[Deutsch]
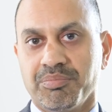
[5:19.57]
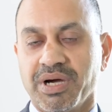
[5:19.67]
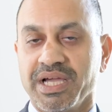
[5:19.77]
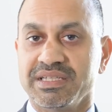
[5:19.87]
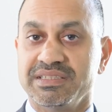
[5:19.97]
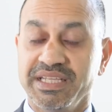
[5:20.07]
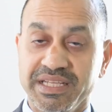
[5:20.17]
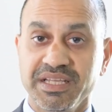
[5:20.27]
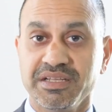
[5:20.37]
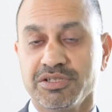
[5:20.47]
Bei
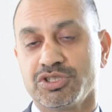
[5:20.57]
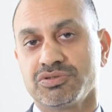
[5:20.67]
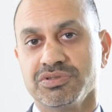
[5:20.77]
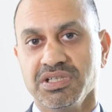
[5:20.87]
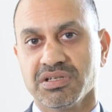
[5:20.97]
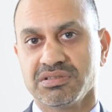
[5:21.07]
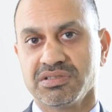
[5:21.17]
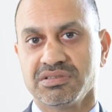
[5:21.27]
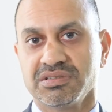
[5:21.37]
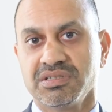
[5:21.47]
denjenigen
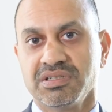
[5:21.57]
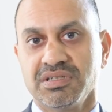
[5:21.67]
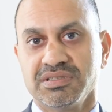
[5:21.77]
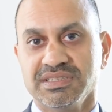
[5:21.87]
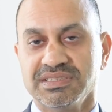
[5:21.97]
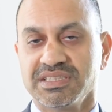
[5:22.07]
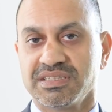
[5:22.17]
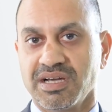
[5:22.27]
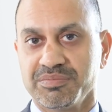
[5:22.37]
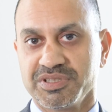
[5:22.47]
Studierenden, die sich
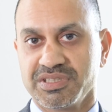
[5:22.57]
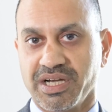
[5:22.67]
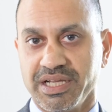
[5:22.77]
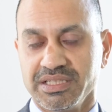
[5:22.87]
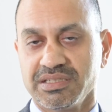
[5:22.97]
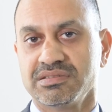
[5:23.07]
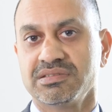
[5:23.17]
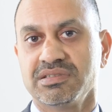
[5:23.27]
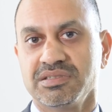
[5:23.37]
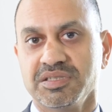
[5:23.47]
daran
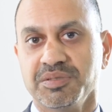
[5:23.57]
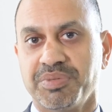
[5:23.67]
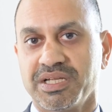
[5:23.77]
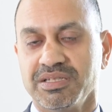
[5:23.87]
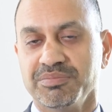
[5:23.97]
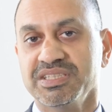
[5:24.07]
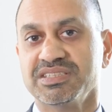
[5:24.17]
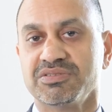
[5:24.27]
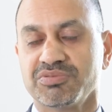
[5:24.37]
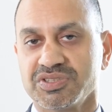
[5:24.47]
beteiligen, die
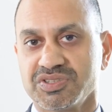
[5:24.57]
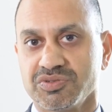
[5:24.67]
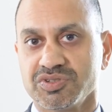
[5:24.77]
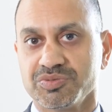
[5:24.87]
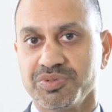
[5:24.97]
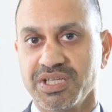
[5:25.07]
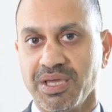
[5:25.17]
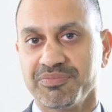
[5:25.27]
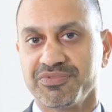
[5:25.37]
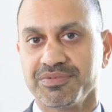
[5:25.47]
Pandemiesituation zu
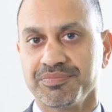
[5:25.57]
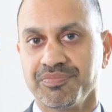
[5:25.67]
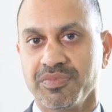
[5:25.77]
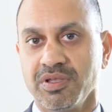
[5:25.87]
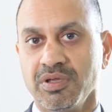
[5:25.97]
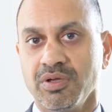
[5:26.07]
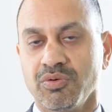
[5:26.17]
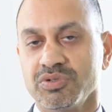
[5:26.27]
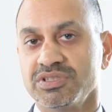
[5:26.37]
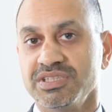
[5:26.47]
bekämpfen
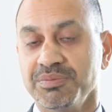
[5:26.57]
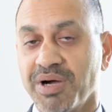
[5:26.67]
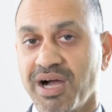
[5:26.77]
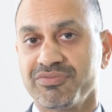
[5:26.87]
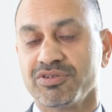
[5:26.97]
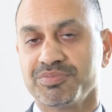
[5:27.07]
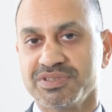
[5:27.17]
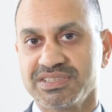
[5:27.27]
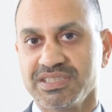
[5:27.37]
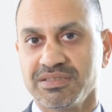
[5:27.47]
und die BAföG
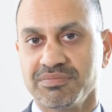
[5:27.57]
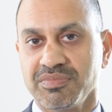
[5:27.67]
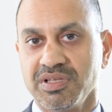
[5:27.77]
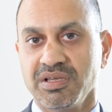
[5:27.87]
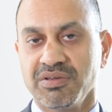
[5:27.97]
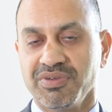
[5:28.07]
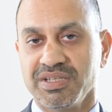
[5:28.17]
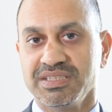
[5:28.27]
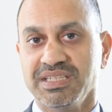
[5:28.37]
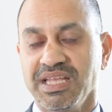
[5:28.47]
beziehen,
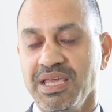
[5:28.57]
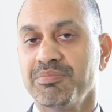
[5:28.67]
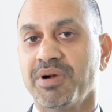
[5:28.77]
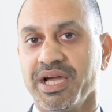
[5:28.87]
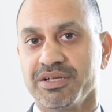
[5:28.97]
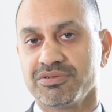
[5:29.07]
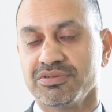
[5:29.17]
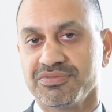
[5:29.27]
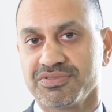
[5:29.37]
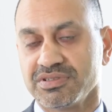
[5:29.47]
werden die
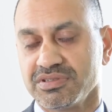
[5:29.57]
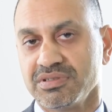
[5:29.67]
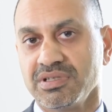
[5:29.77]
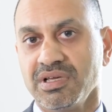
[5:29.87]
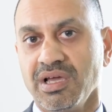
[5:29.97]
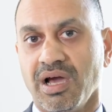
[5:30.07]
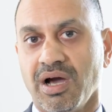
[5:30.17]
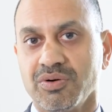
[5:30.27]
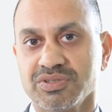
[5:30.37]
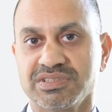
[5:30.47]
Nebeneinkünfte
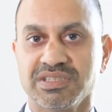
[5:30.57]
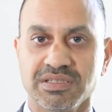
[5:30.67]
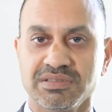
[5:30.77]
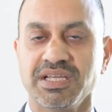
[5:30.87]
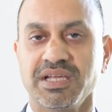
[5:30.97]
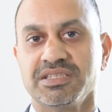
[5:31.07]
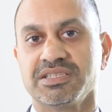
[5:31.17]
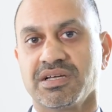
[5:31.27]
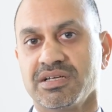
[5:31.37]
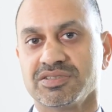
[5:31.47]
aus den
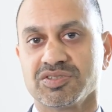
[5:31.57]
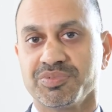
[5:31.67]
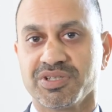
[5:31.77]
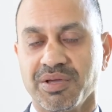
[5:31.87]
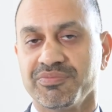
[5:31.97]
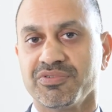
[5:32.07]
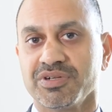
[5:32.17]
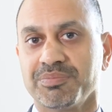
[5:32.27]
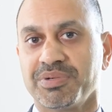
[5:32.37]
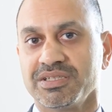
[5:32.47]
Tätigkeiten zur Bekämpfung
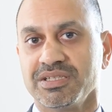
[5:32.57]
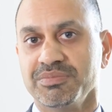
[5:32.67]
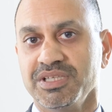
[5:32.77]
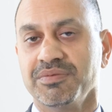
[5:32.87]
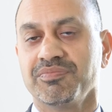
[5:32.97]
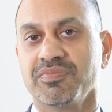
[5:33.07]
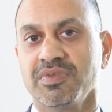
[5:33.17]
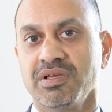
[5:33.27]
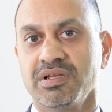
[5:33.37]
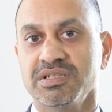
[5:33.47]
der Pandemie
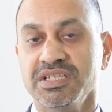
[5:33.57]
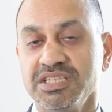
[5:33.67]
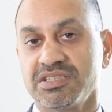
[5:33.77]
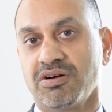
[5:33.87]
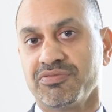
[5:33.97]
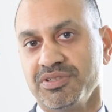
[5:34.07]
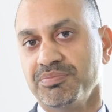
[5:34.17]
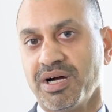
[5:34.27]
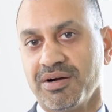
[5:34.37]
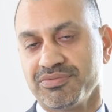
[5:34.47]
nicht auf die
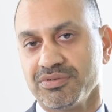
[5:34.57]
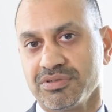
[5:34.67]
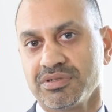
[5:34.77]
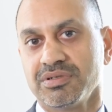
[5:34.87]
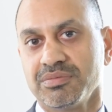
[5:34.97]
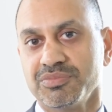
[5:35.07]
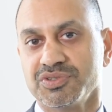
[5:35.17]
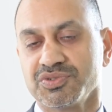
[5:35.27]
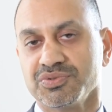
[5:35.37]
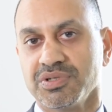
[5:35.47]

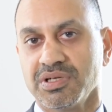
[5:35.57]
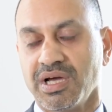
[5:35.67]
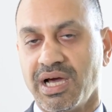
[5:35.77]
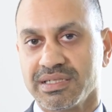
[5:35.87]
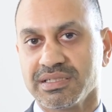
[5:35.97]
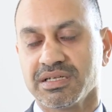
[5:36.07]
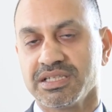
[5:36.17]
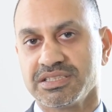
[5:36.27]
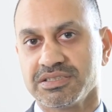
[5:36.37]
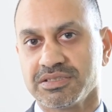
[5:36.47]
BAföG-Bezüge
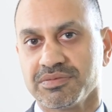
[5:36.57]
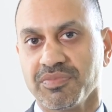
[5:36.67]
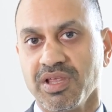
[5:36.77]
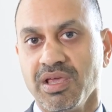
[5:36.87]
angerechnet.